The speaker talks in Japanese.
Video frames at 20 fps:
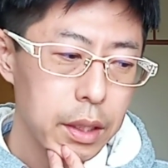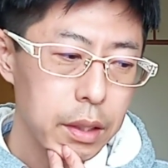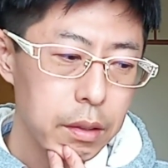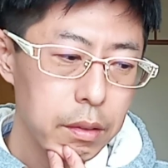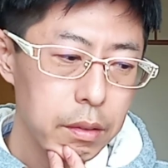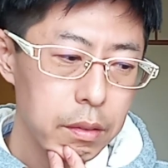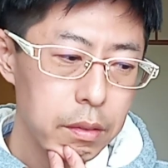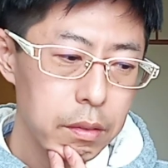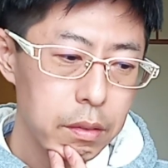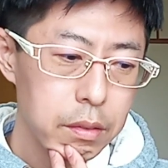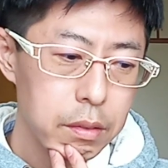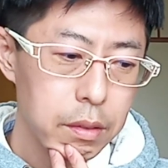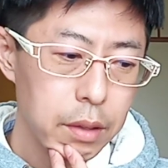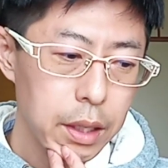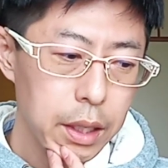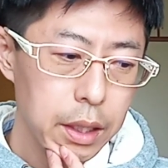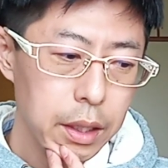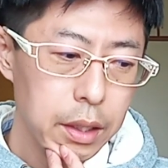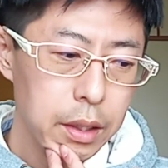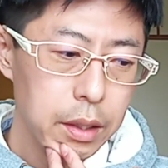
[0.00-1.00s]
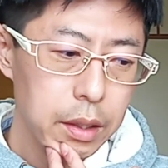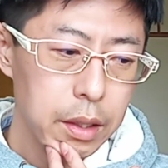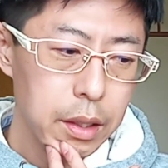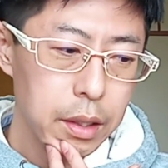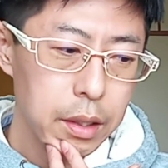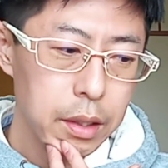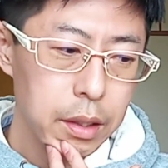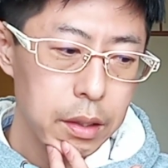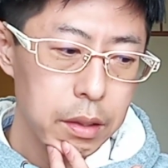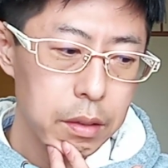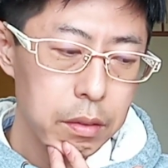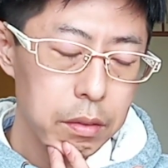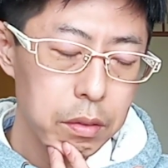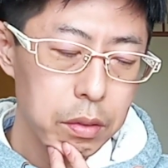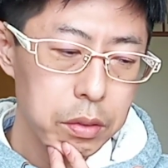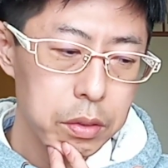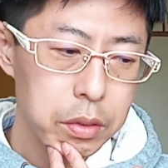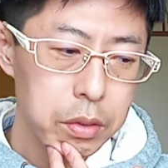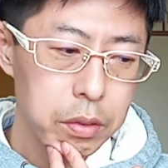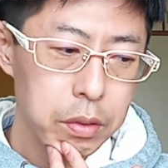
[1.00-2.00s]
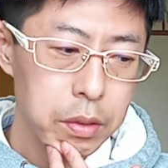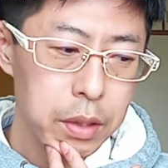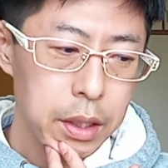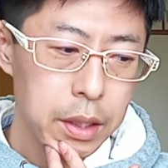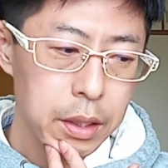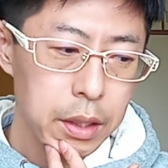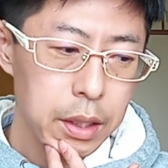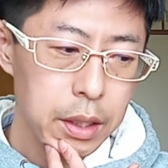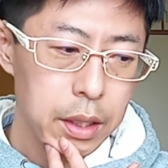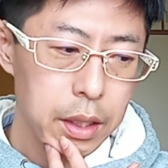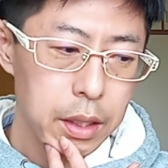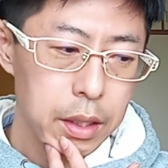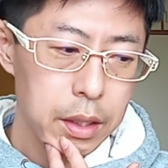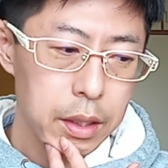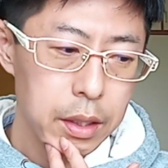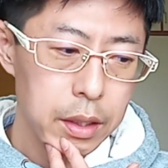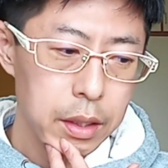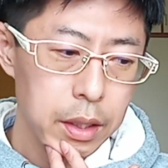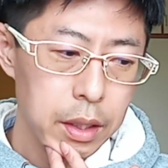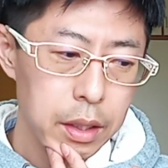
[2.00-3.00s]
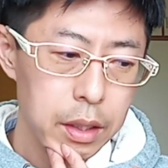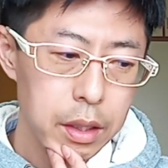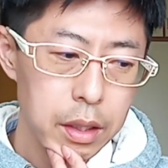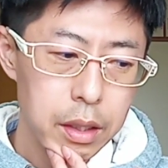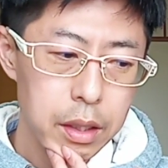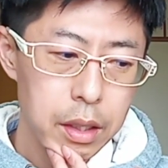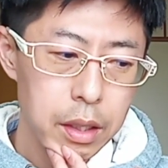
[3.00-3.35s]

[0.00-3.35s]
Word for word: あとはインターネット上で、えー、日